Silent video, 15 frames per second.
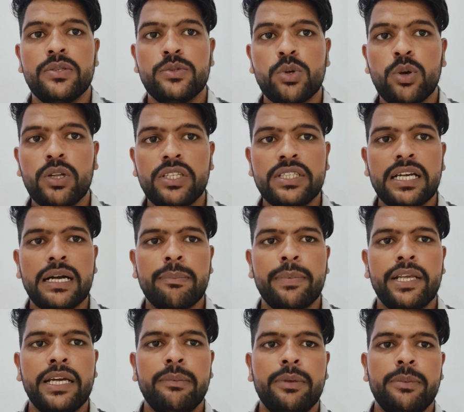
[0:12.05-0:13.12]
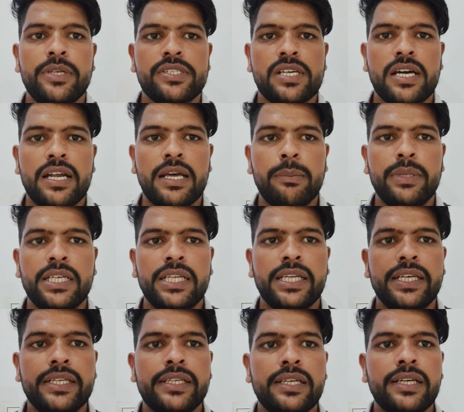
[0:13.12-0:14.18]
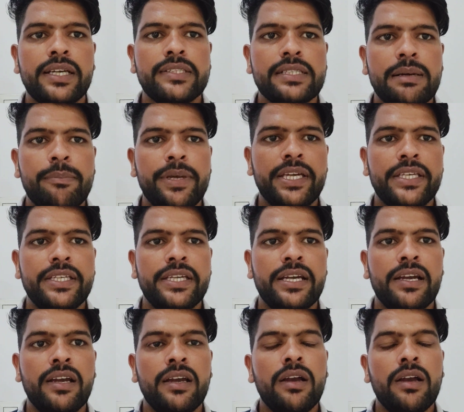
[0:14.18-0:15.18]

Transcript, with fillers: जो गलतियाँ आपने आई बी पी एस आर आर बी क्लेरिकल के एग्ज़ाम में की हैं